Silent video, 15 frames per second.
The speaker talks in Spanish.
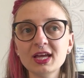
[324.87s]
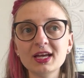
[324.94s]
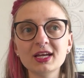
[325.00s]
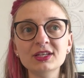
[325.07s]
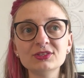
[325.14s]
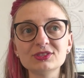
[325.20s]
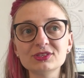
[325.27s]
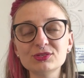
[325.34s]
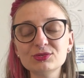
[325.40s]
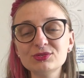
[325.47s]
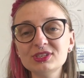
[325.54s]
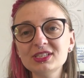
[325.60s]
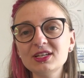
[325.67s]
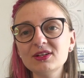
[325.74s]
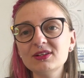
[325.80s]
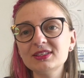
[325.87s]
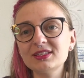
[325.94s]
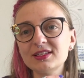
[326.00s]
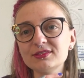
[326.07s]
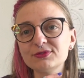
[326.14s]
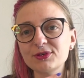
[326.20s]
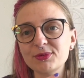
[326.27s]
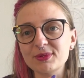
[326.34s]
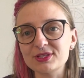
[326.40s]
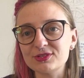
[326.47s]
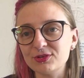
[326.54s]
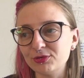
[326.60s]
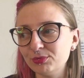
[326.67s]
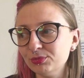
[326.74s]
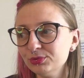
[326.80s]
Entonces es un ciclo de
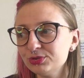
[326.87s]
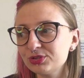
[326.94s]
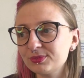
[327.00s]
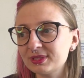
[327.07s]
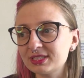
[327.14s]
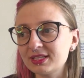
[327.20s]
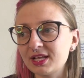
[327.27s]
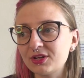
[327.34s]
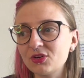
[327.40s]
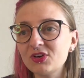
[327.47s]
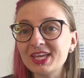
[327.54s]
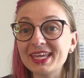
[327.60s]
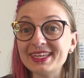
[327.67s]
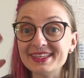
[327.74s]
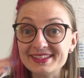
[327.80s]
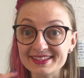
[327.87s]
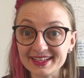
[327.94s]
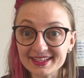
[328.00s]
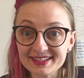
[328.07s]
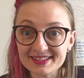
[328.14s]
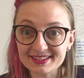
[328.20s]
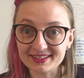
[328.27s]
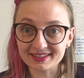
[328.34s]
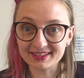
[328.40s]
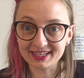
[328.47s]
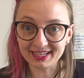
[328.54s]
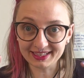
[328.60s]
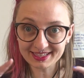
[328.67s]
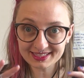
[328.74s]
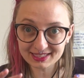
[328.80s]
transformación mucho más largo que quizás
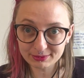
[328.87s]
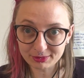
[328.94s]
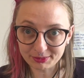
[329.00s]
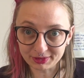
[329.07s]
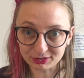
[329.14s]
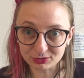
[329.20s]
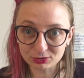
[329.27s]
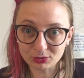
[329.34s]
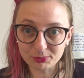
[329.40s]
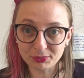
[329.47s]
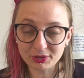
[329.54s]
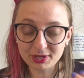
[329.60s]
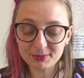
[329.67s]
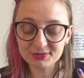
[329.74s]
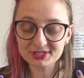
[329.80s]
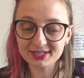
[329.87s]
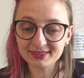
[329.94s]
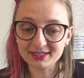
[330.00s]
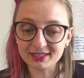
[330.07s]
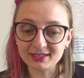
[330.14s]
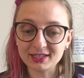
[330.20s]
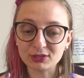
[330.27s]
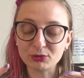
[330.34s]
en este momento no podamos entender,